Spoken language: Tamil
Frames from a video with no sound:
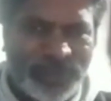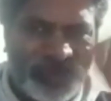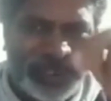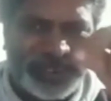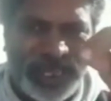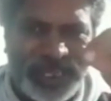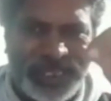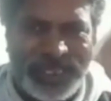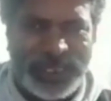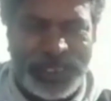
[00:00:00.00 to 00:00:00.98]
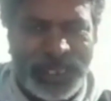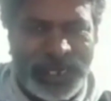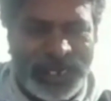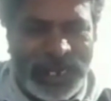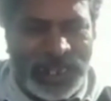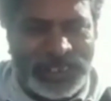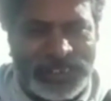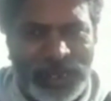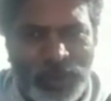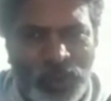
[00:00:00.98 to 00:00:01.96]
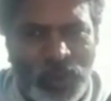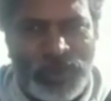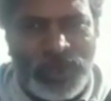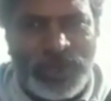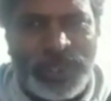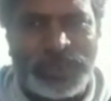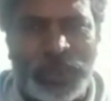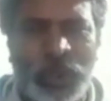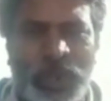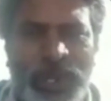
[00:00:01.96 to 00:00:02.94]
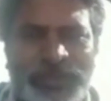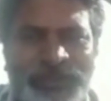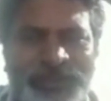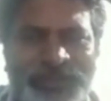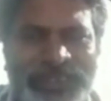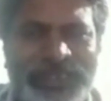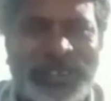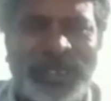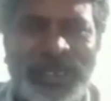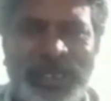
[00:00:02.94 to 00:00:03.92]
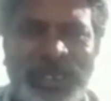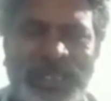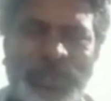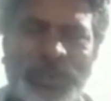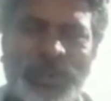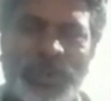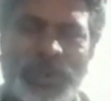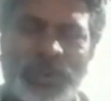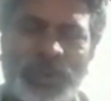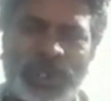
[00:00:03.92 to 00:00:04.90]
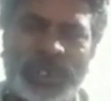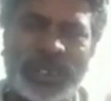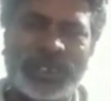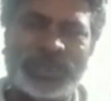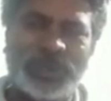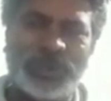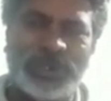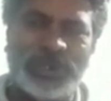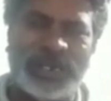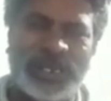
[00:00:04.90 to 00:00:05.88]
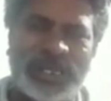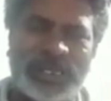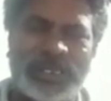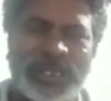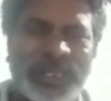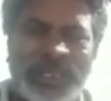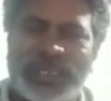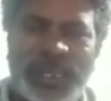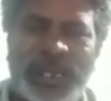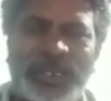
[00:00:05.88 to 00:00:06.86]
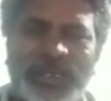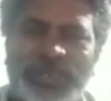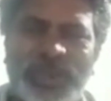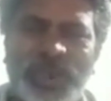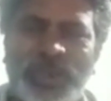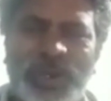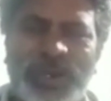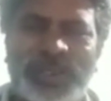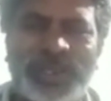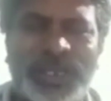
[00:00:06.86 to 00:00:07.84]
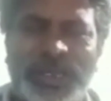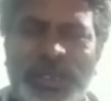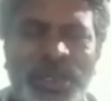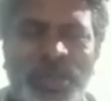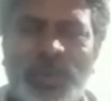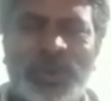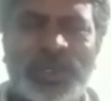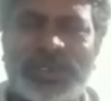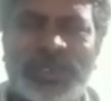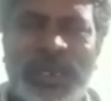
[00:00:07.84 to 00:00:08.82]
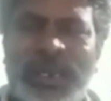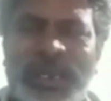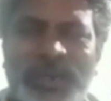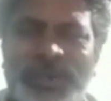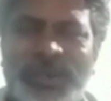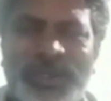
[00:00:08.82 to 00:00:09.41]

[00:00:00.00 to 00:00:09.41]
விவசாயி நிலத்தில் உழும்போதே சொல்லுவான் ஐயோ ஊருக்கே சோறு போடுறனே எனக்கு சோறு போடுறதுக்கு ஒரு நல்ல ஒரு